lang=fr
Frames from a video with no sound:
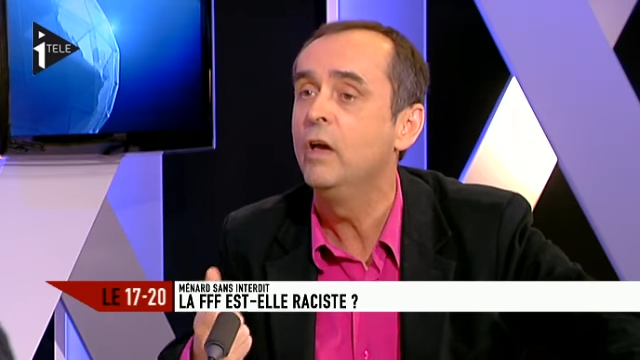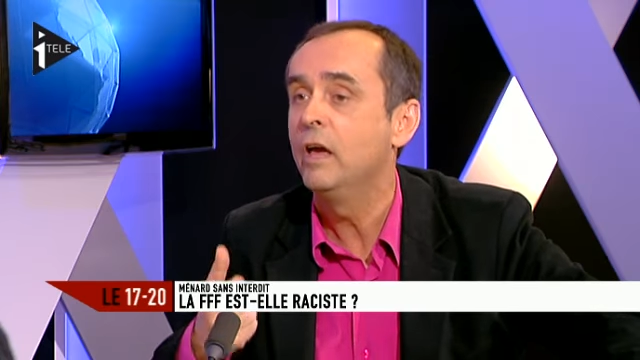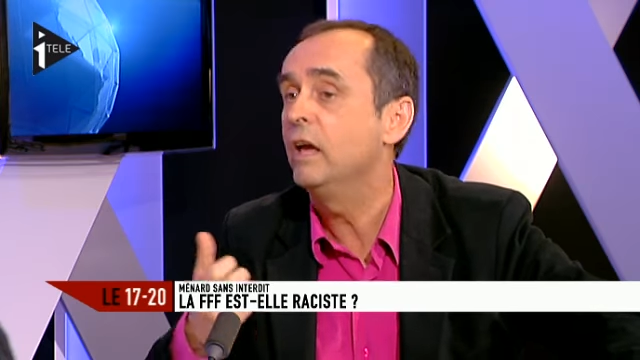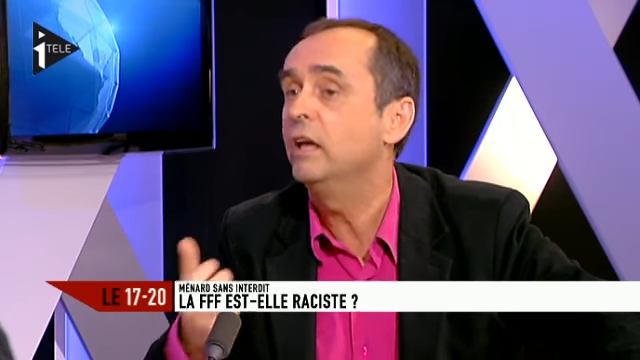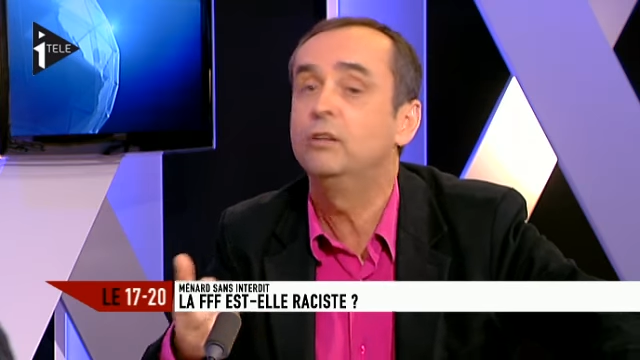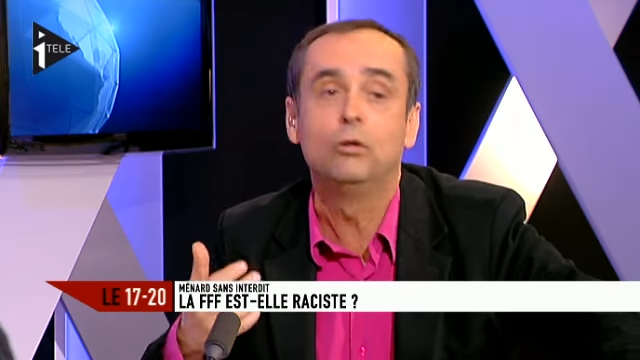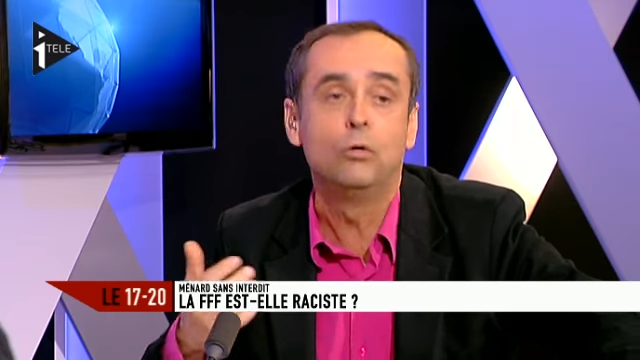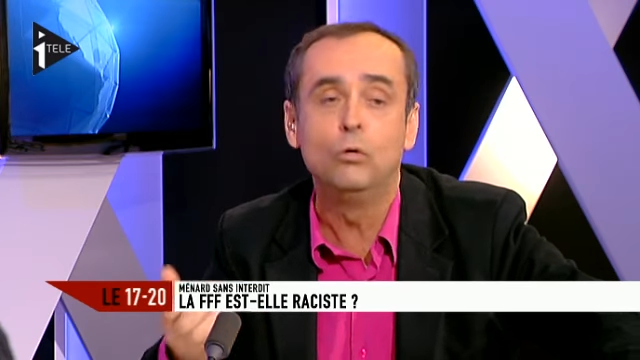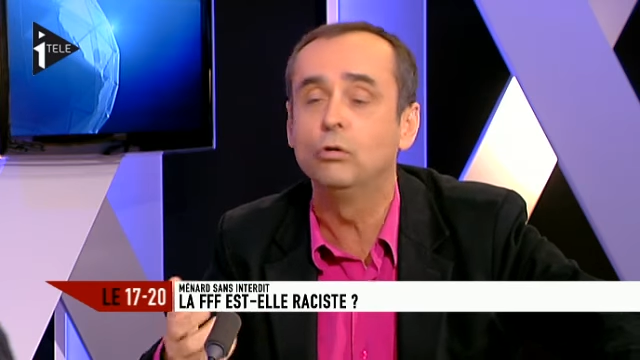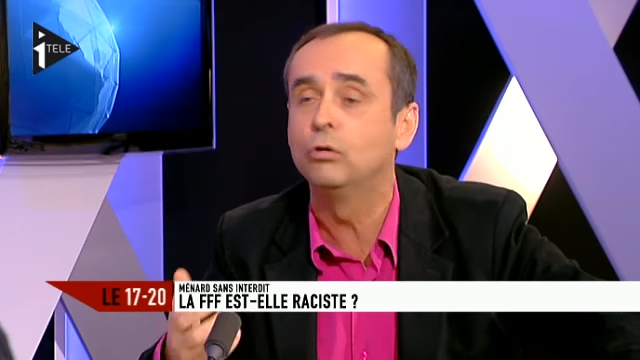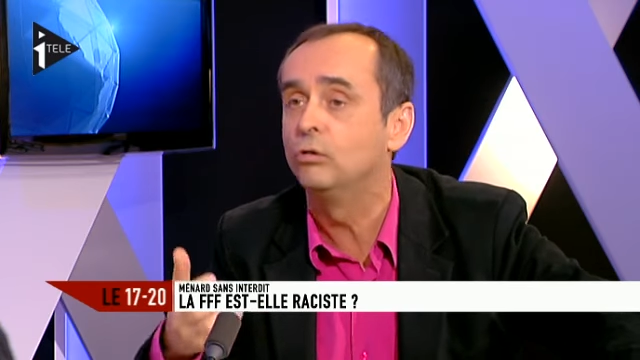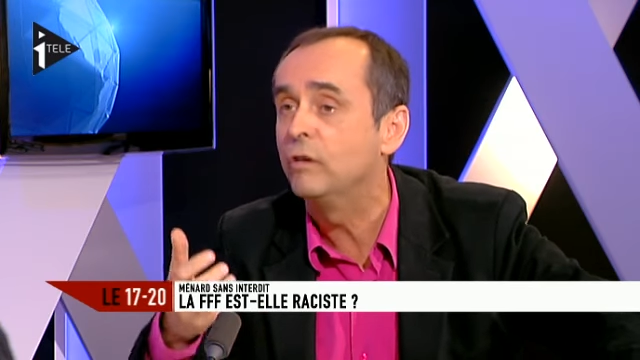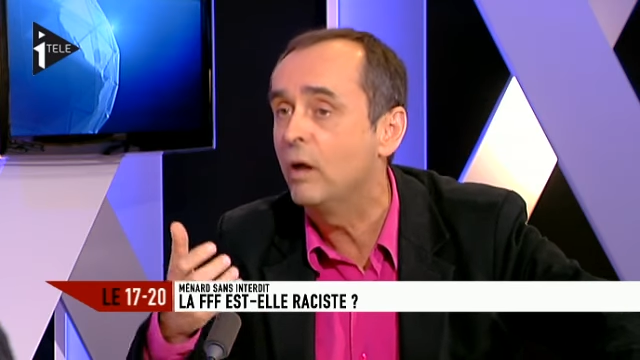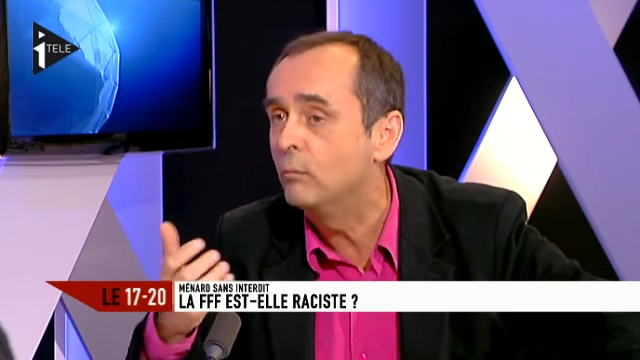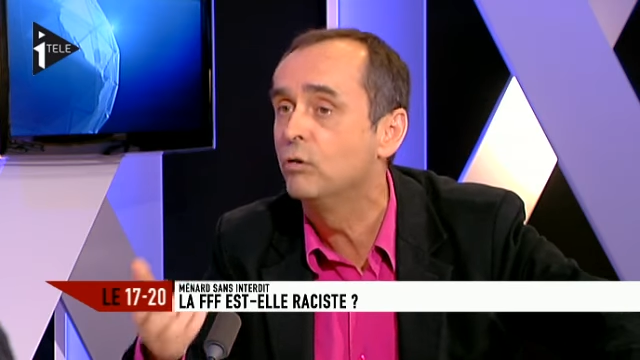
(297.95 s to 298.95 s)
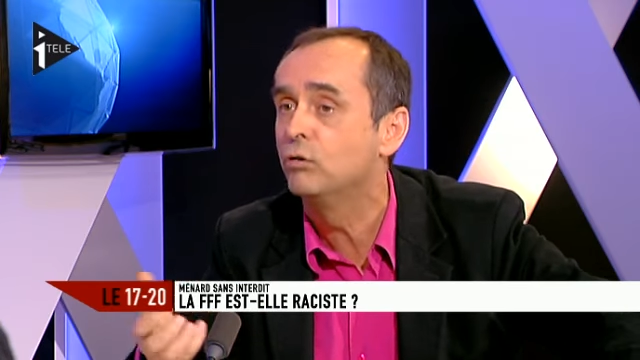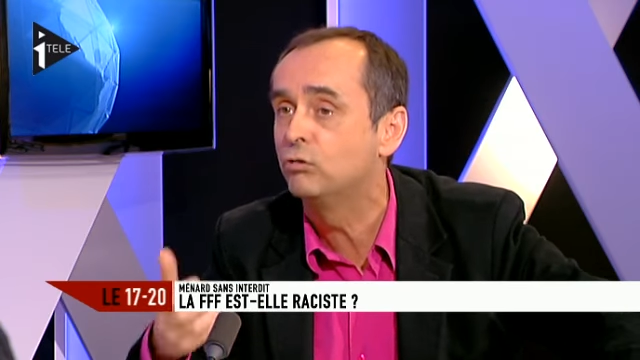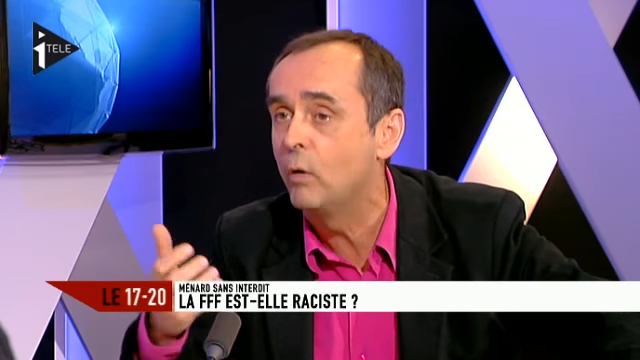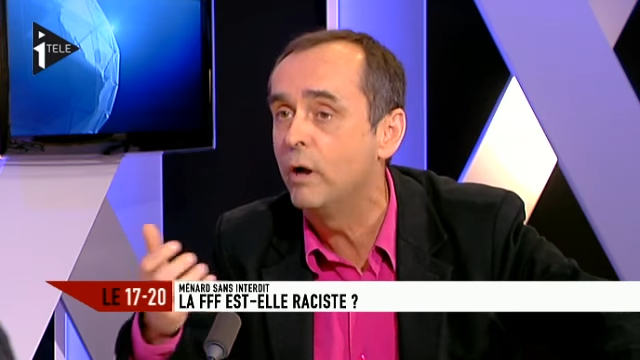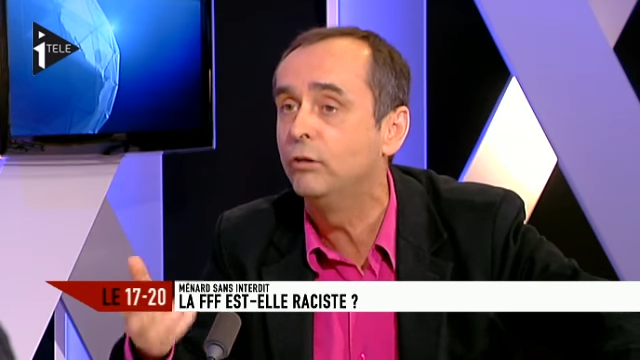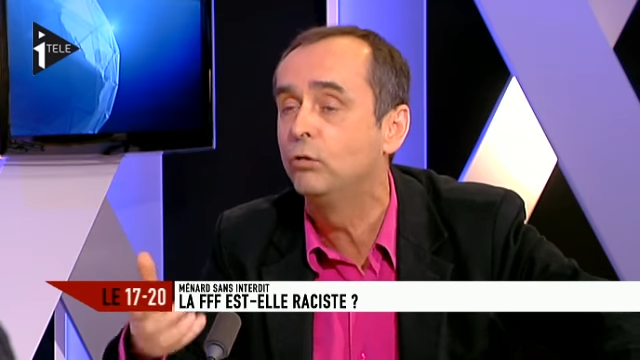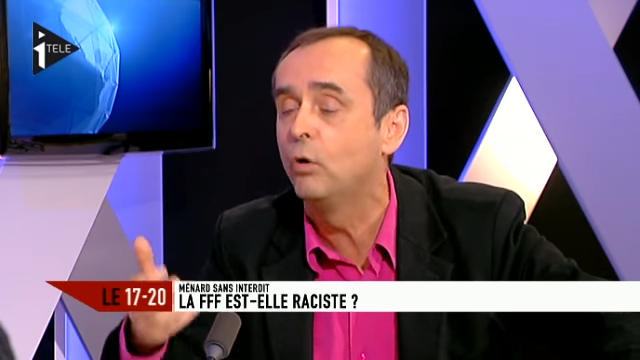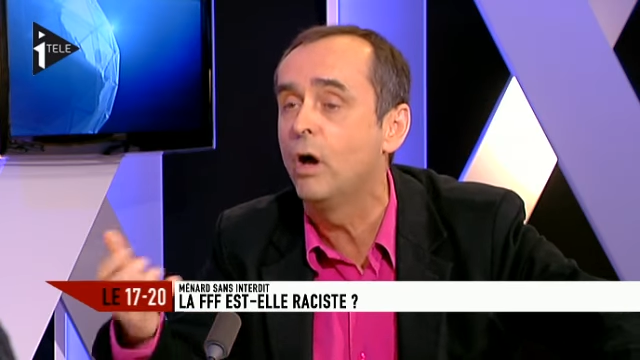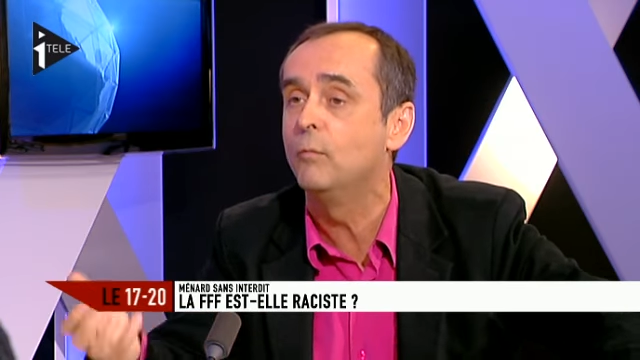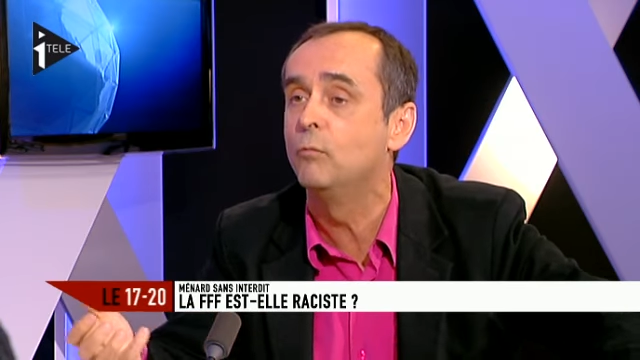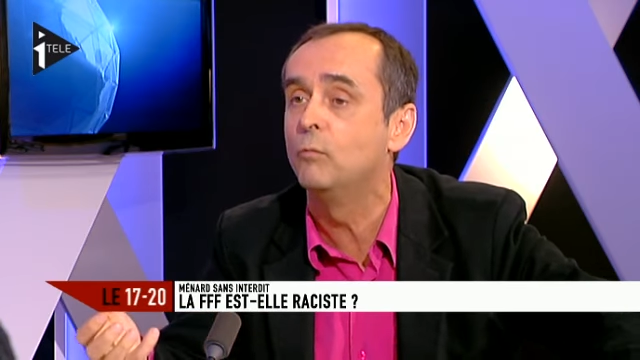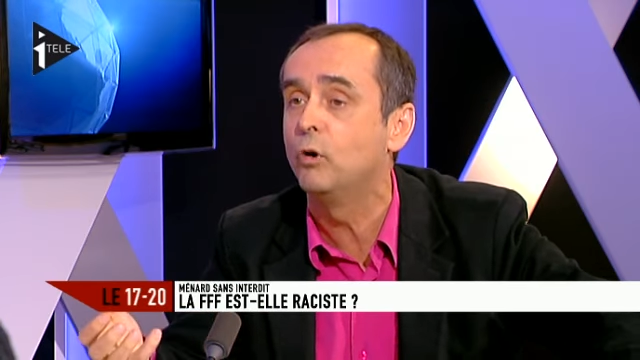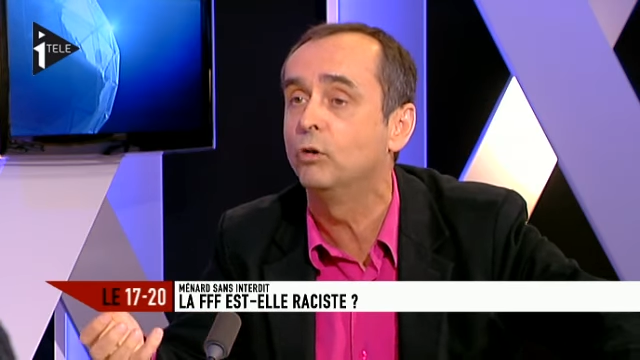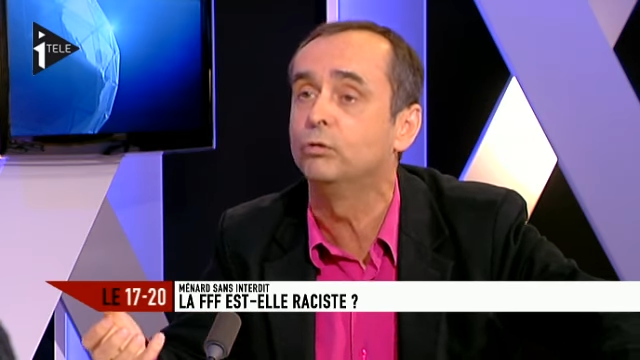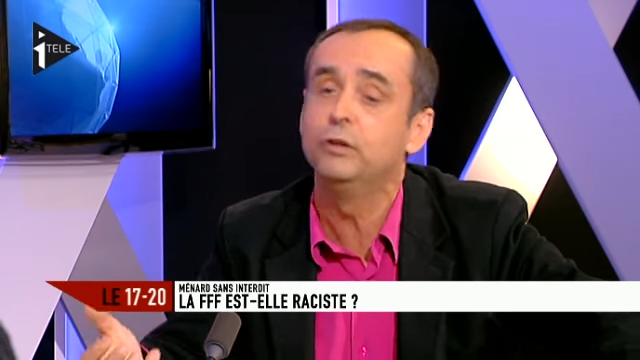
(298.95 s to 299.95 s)
et donc on a besoin d'eux à un
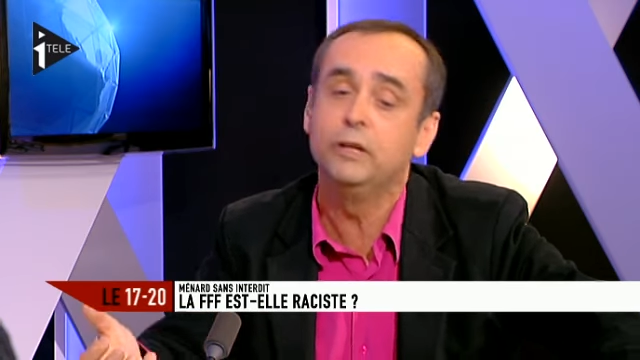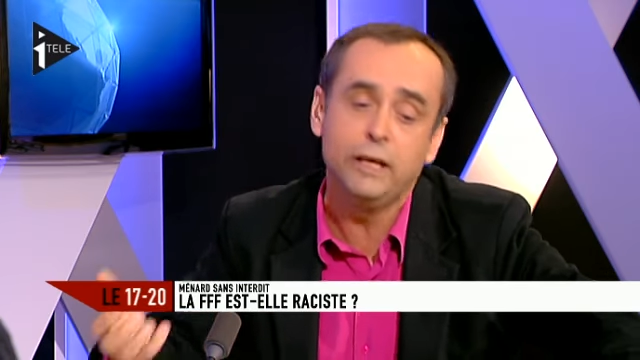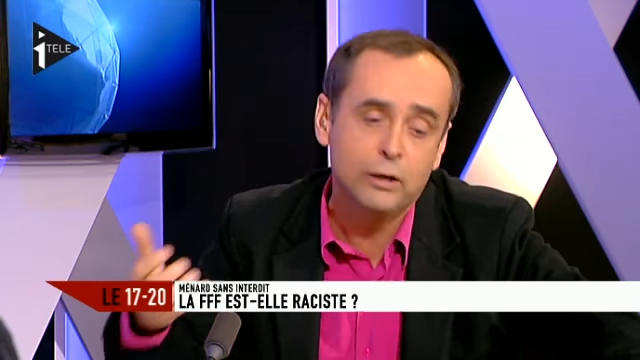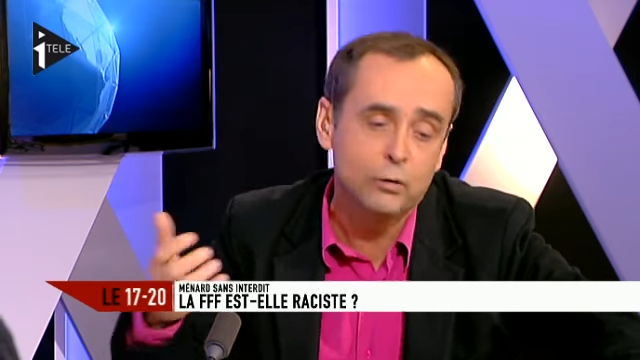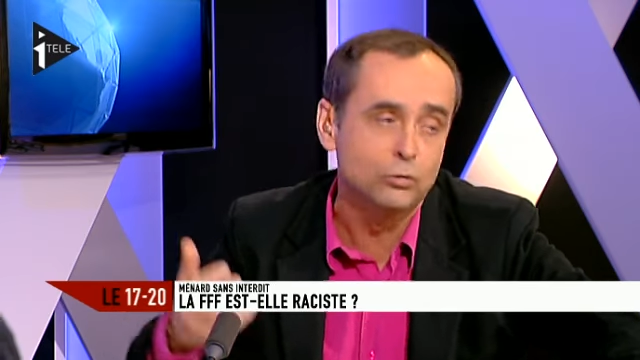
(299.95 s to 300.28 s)
moment donné. Et